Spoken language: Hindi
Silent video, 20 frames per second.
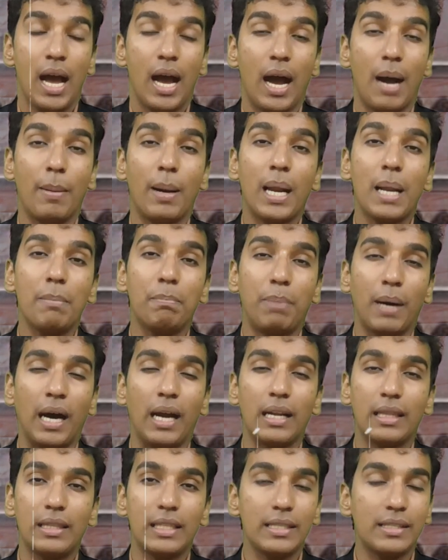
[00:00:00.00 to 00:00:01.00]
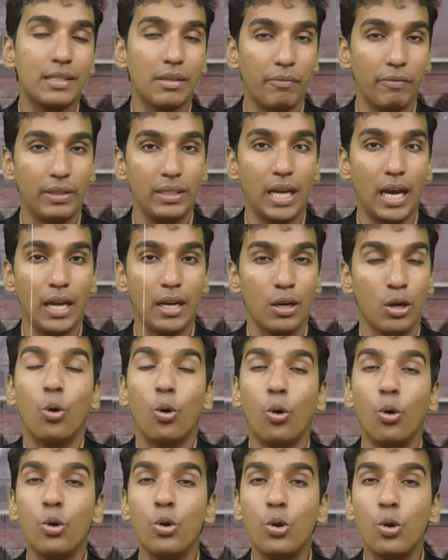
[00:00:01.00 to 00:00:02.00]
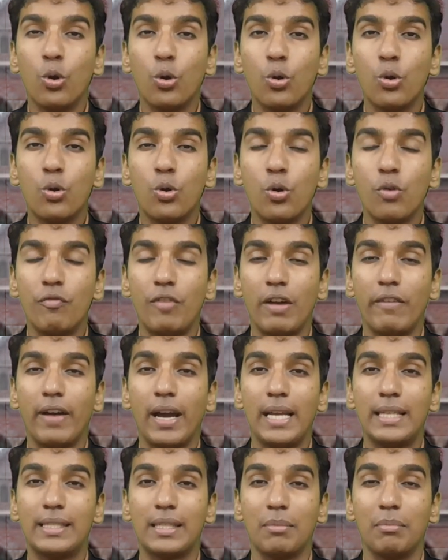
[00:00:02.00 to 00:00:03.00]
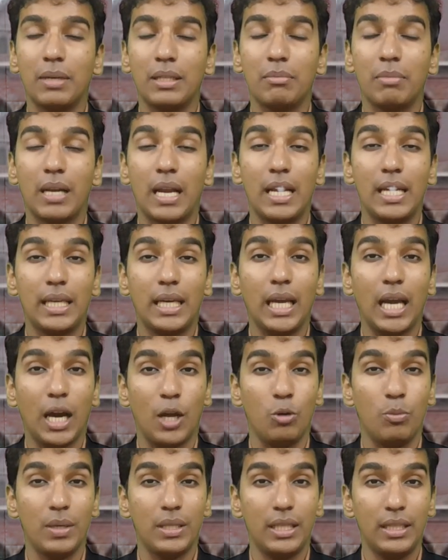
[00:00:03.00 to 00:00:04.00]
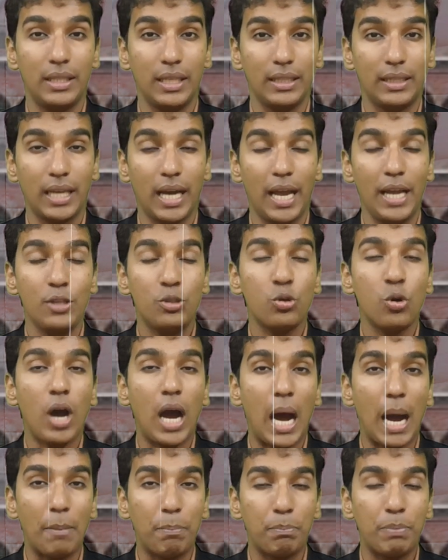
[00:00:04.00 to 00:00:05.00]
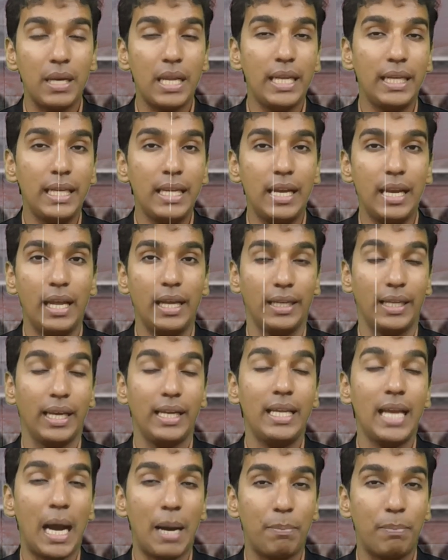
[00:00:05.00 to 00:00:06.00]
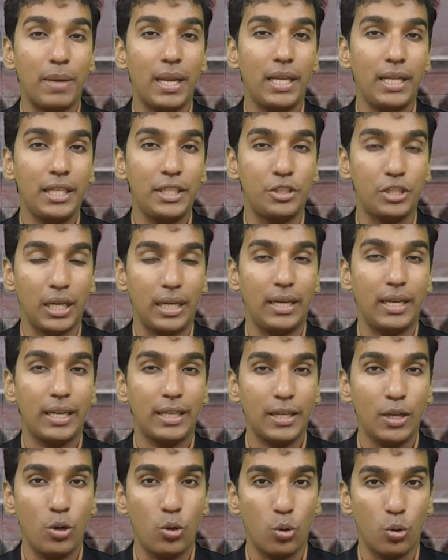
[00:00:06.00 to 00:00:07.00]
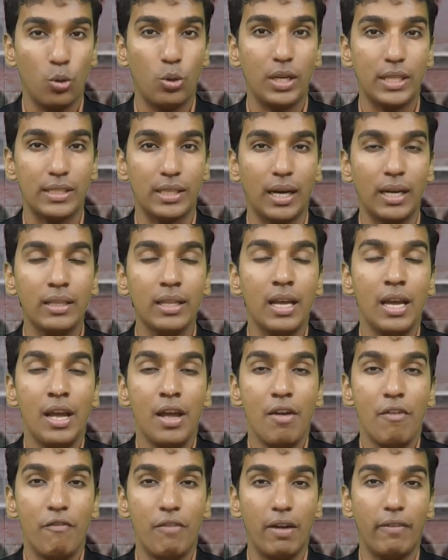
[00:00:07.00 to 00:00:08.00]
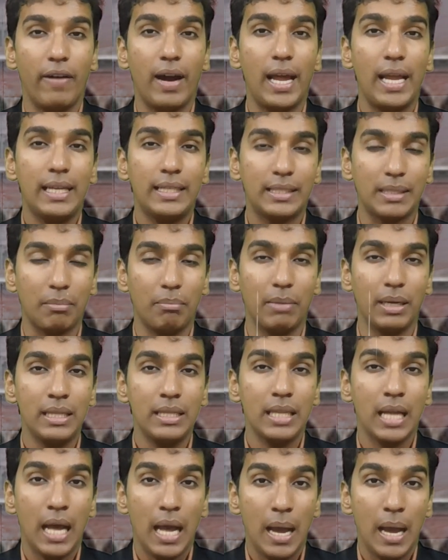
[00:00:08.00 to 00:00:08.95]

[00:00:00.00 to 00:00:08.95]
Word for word: हमारा भारतीय संविधान उन लोगों को वैवाहिक संबंध बनाने की अनुमति देता है जो अपने ही लिंग यानी अपने ही जेंडर के लोगों के साथ वैवाहिक संबंध